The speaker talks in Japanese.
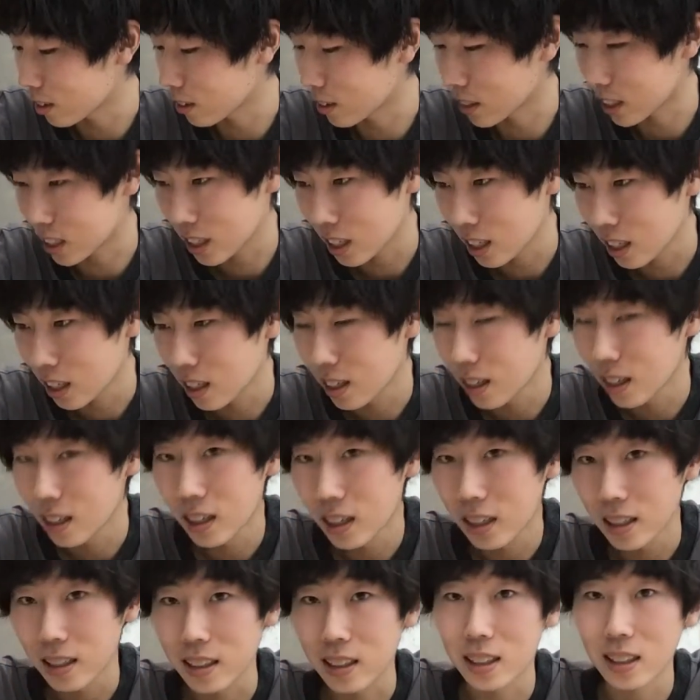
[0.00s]
います。
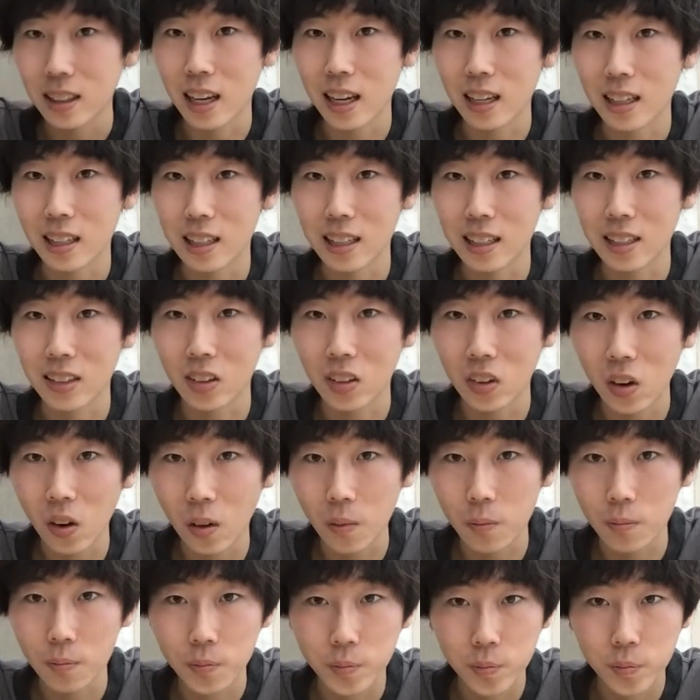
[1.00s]
天気の子